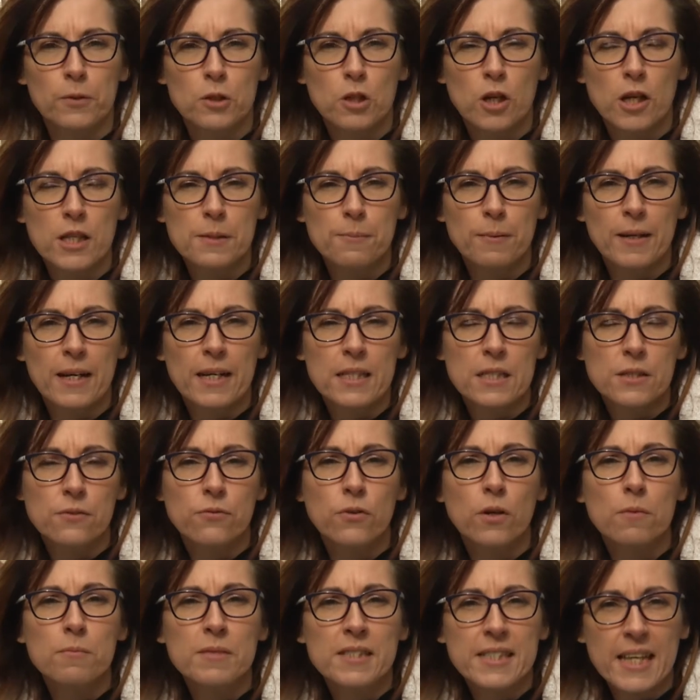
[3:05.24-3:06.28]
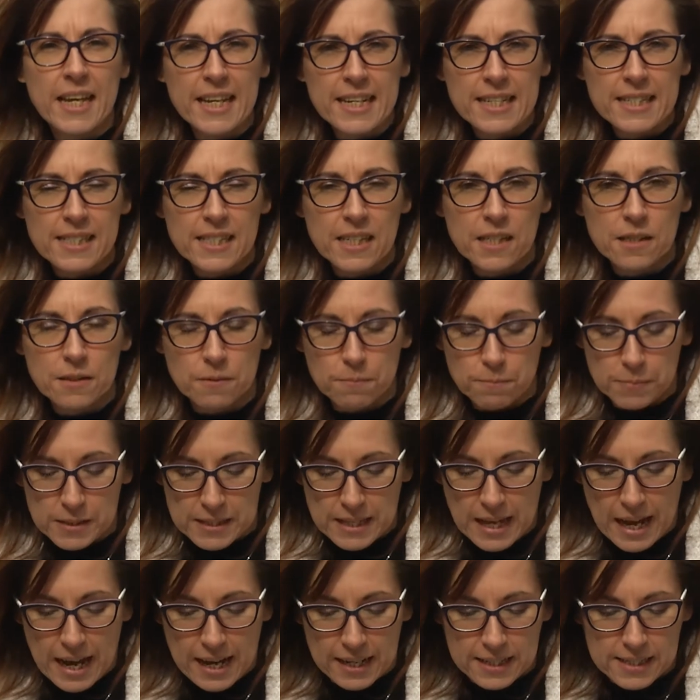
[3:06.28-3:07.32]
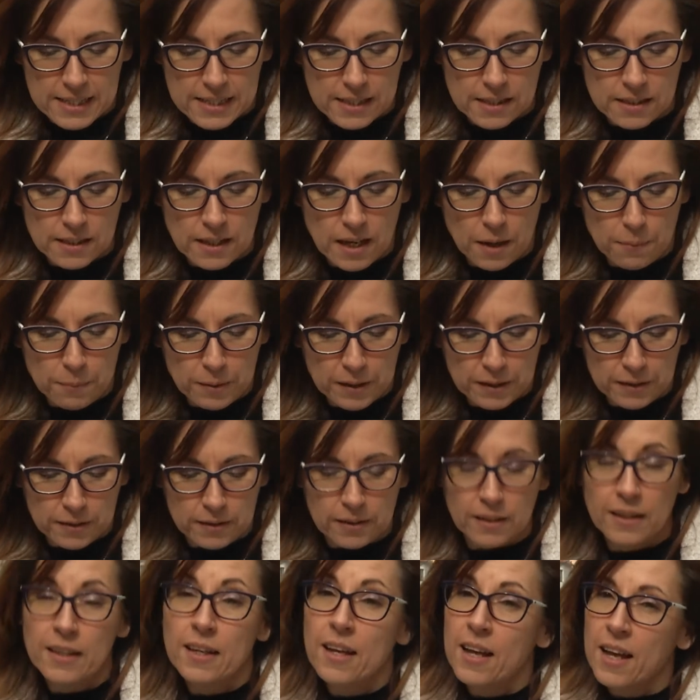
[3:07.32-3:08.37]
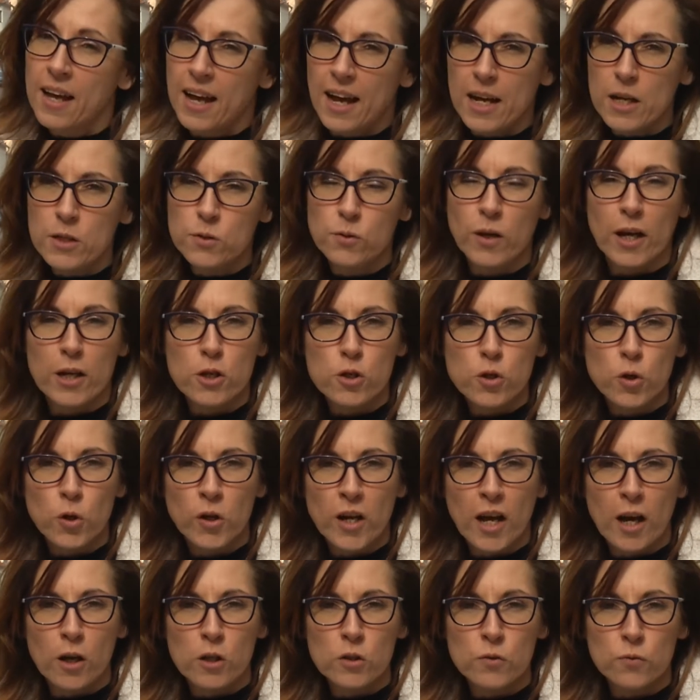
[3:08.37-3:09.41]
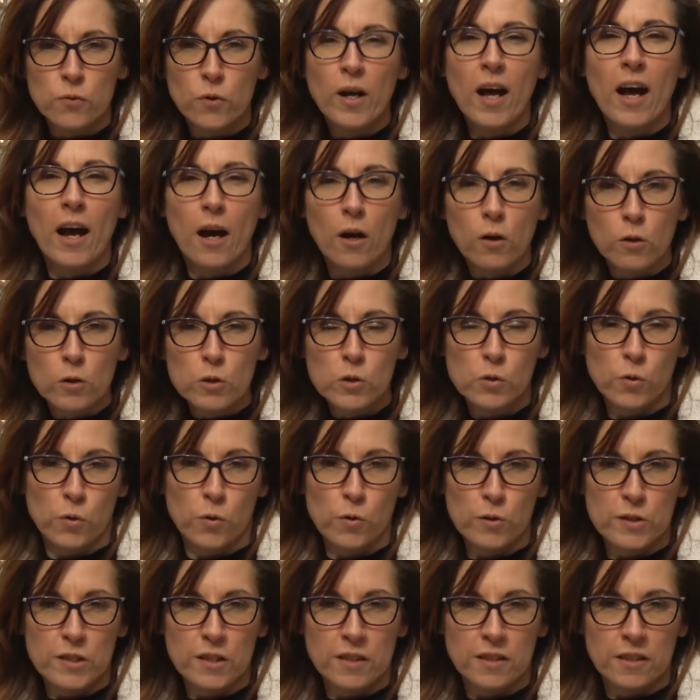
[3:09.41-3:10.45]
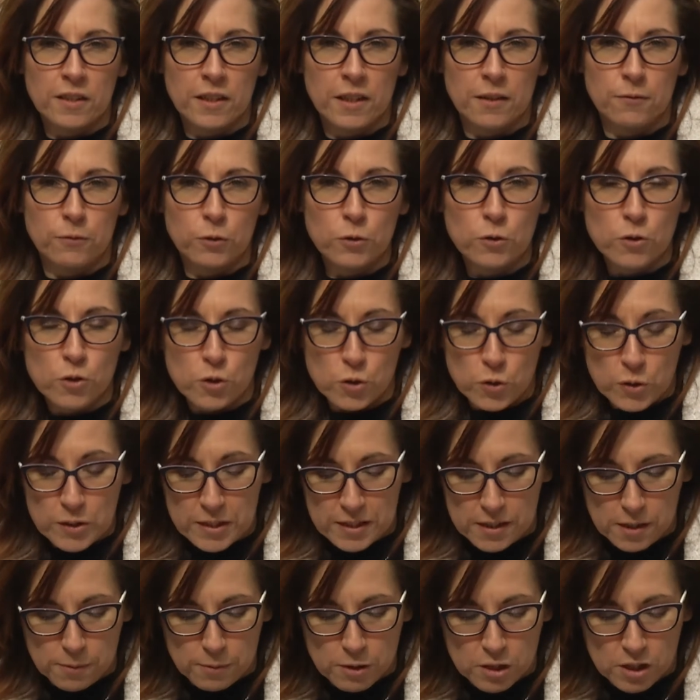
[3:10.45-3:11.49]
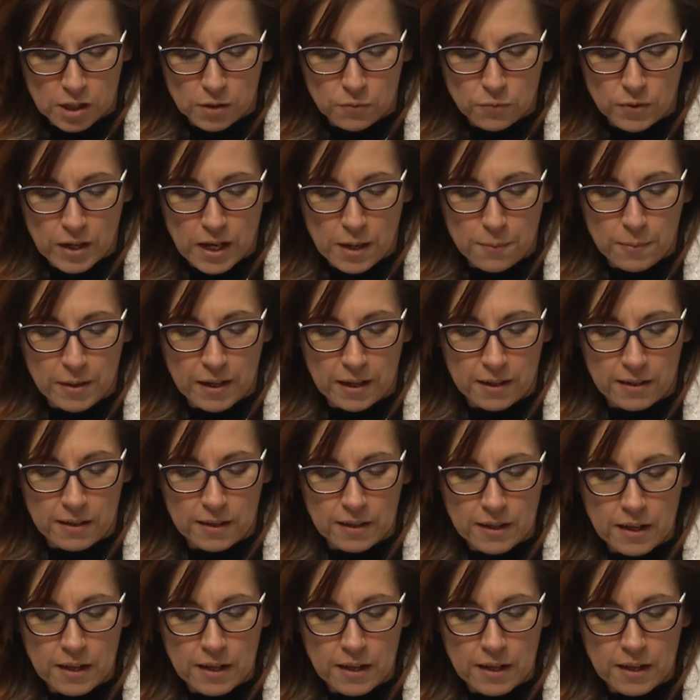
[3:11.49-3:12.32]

Schlossplatz vom 16. bis 18. April. Also ein schöner Ausflug auch zu Ostern in der wunderschönen Silberstadt Freiberg.